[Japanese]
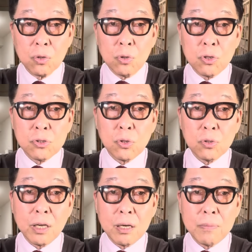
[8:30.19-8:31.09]
この状
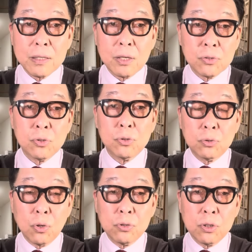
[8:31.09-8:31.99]
態はまだずっ
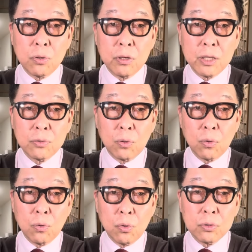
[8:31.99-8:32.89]
と日本列島
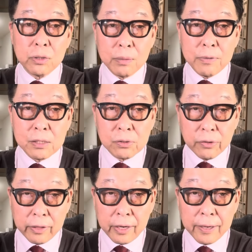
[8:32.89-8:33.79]
を覆ってます
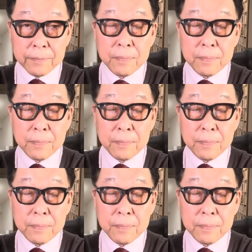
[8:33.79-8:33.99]
ので、